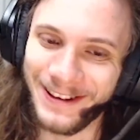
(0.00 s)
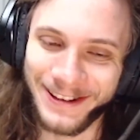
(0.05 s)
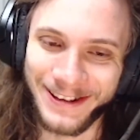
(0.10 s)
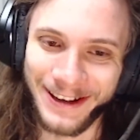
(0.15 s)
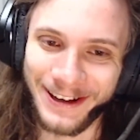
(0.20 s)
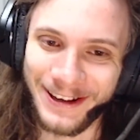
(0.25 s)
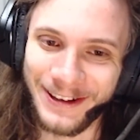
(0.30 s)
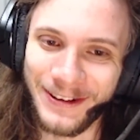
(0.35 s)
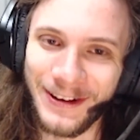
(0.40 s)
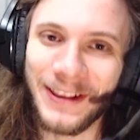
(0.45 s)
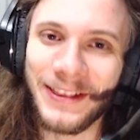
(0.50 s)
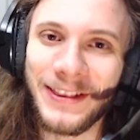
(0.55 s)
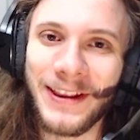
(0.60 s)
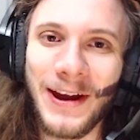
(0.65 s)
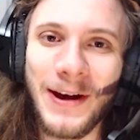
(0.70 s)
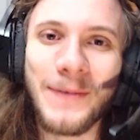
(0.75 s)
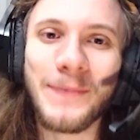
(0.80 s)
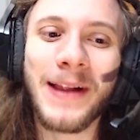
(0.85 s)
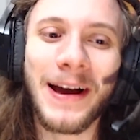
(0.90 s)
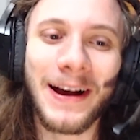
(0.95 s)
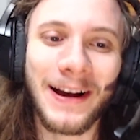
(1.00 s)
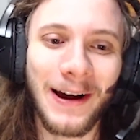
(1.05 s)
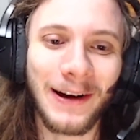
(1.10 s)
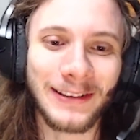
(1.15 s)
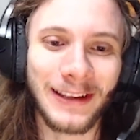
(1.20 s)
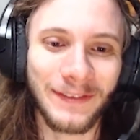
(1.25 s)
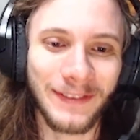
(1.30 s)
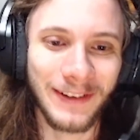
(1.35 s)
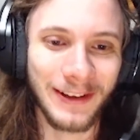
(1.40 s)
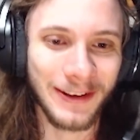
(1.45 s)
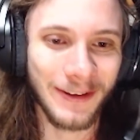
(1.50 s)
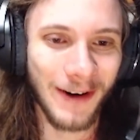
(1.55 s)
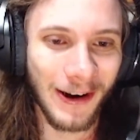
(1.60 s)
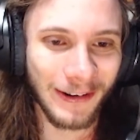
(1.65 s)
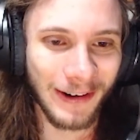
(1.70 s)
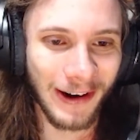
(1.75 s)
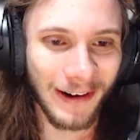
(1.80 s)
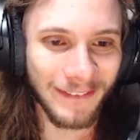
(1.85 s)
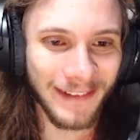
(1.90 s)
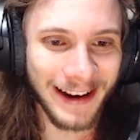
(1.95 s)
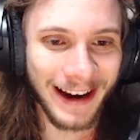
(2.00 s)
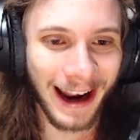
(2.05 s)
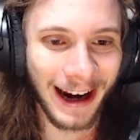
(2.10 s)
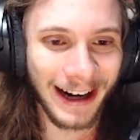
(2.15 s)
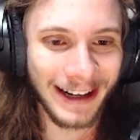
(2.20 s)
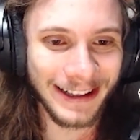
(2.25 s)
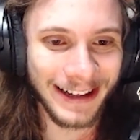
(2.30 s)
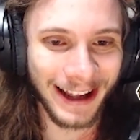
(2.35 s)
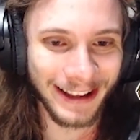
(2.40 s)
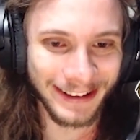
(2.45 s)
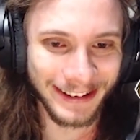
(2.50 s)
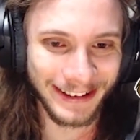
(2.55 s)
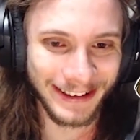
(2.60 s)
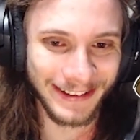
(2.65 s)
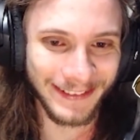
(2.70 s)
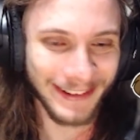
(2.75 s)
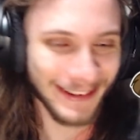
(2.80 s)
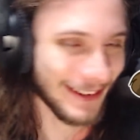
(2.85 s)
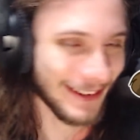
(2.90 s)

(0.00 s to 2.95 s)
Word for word: Esse aqui não é nem o Blackão que tá falando, é o Aquaman encarnado aqui, mano.